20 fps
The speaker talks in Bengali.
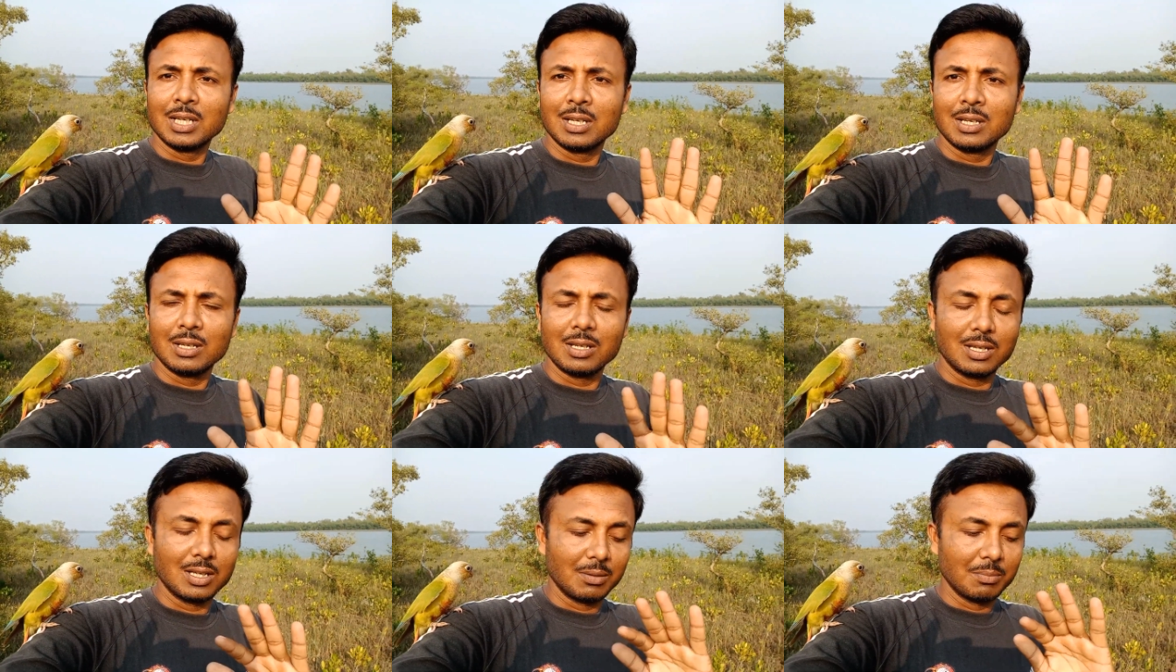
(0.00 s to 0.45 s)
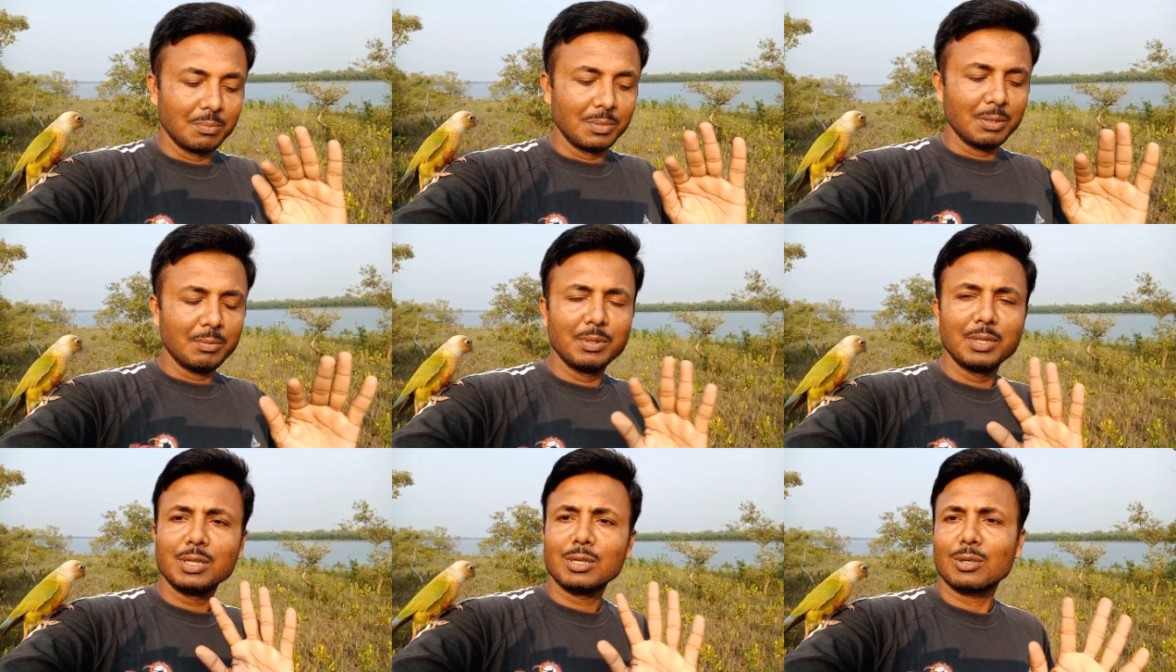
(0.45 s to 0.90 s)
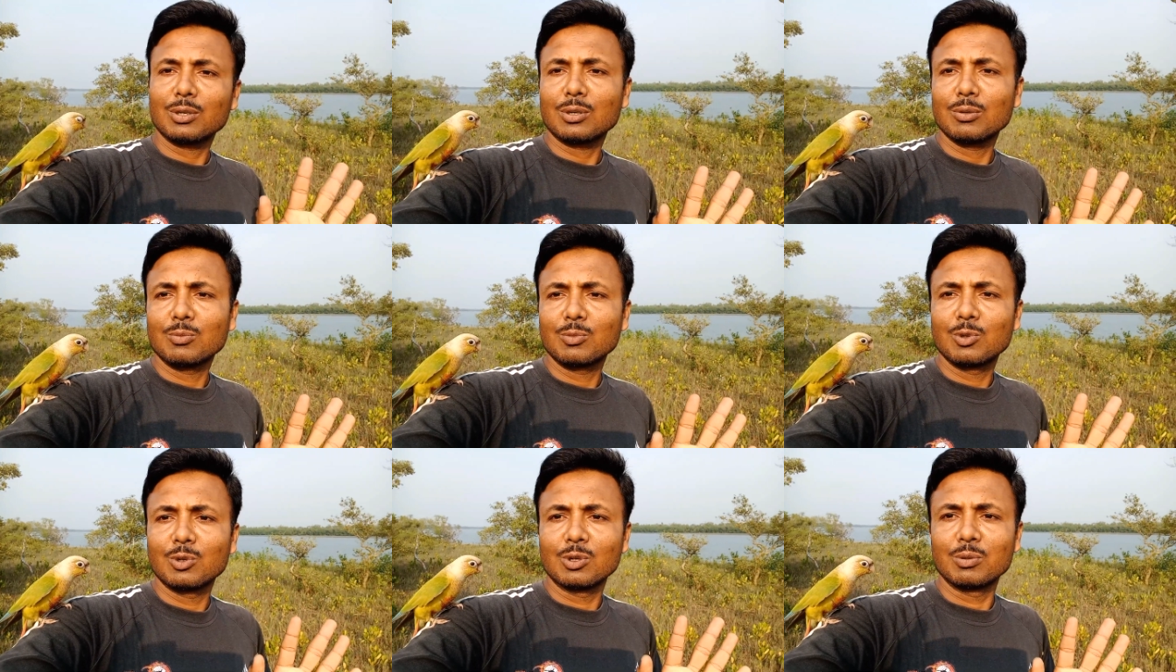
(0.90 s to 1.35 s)
হ্যাঁ, বিভিন্ন রকম
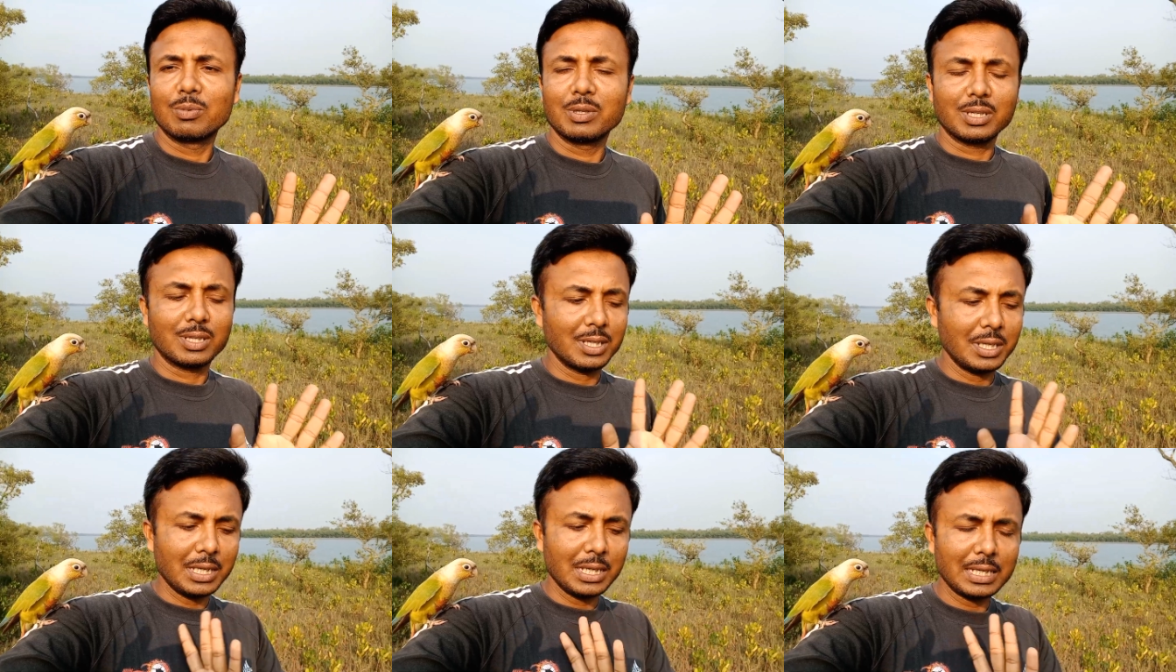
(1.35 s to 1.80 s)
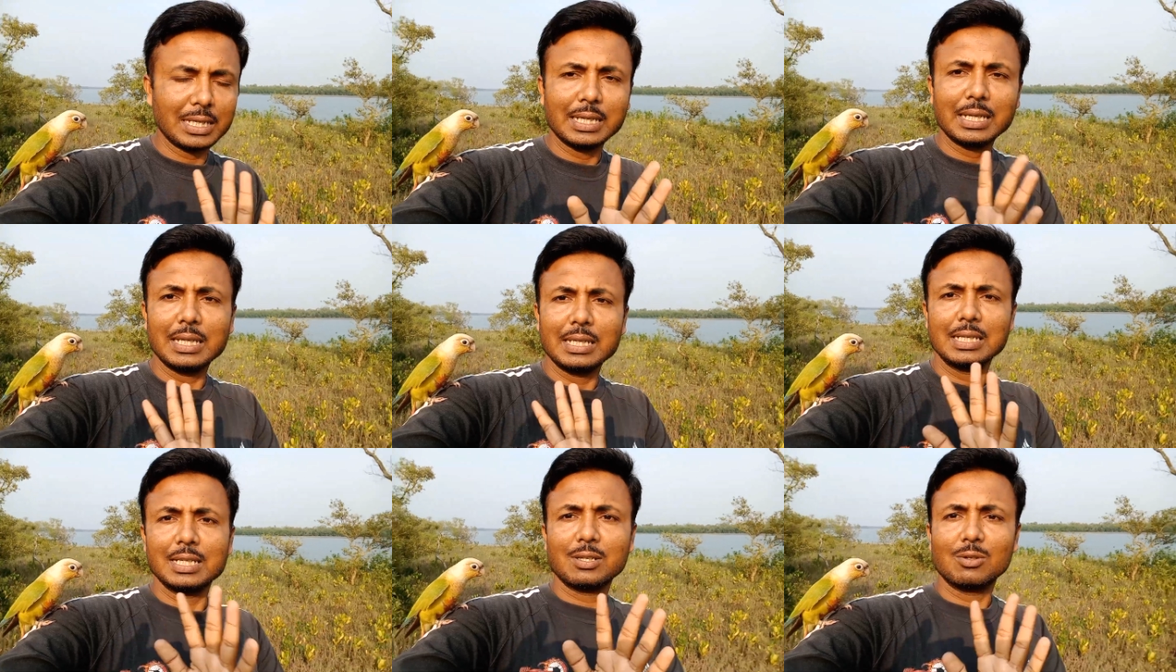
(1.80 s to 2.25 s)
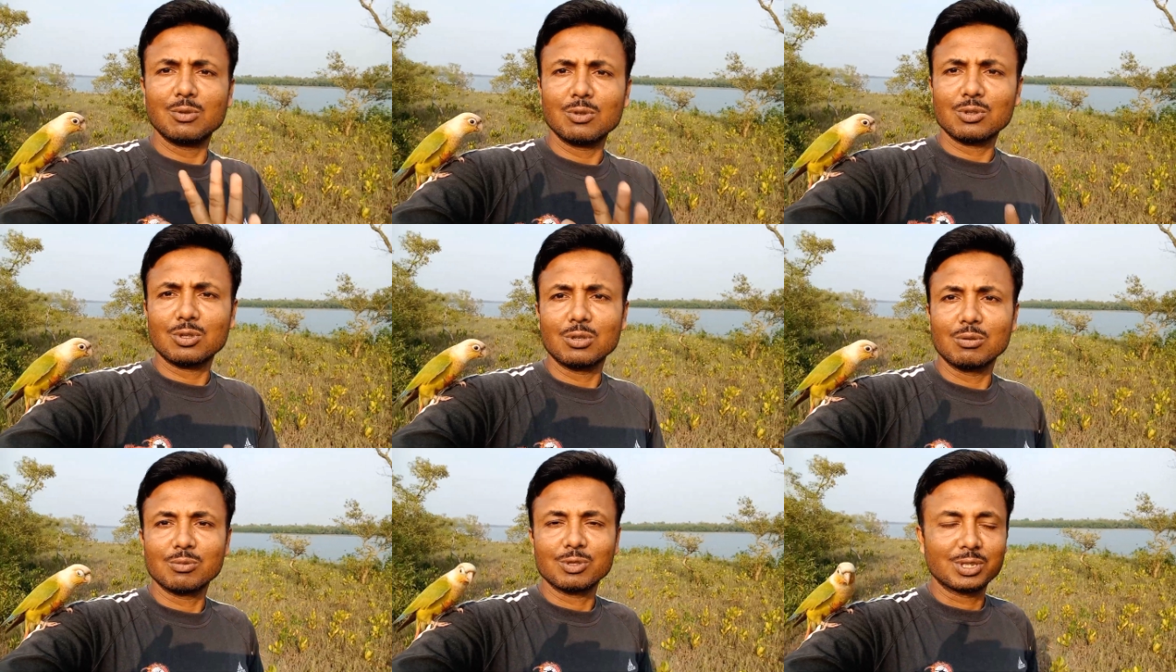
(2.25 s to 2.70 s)
করবে একে নিয়ে কোনো
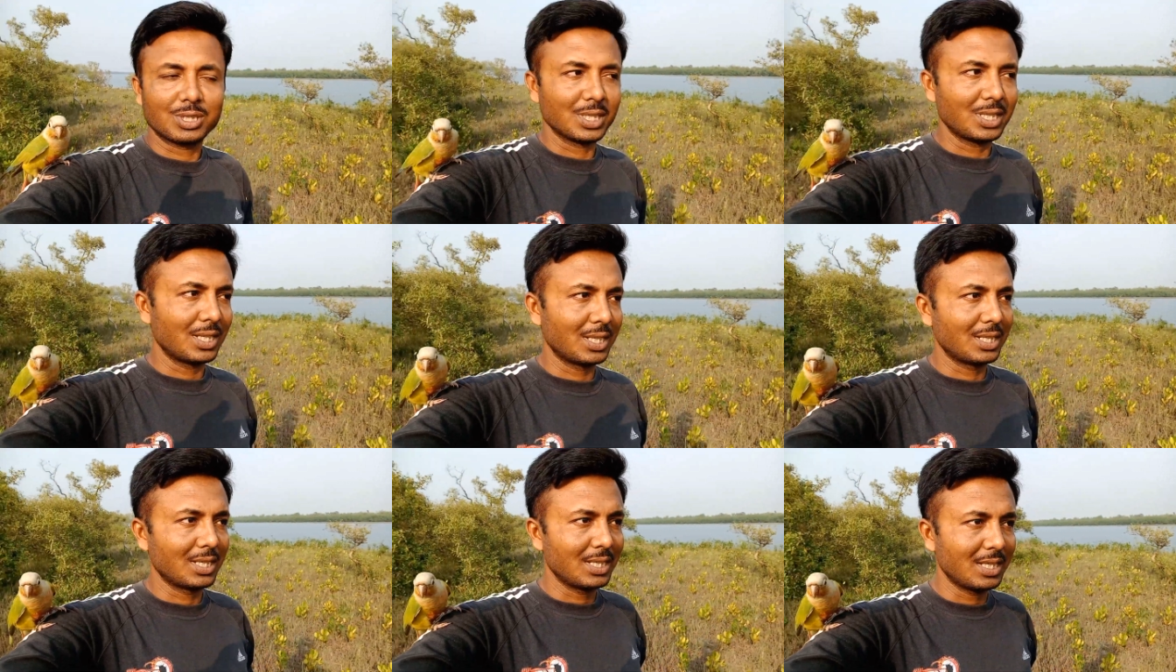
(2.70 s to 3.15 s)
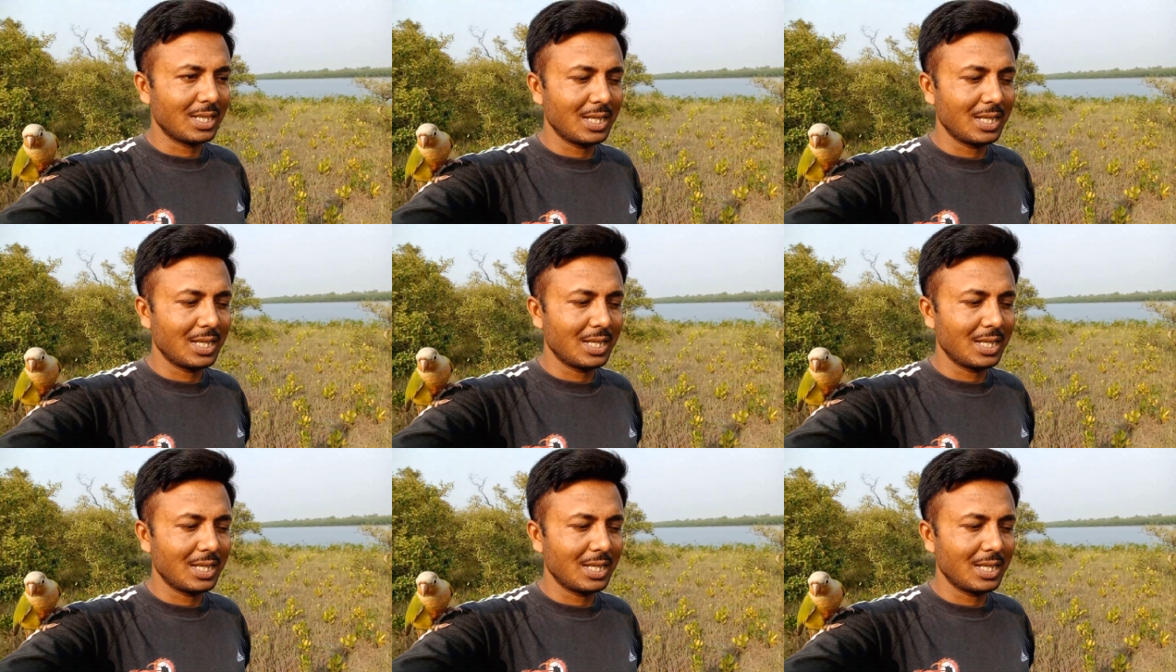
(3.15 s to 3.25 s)
সমস্যা নেই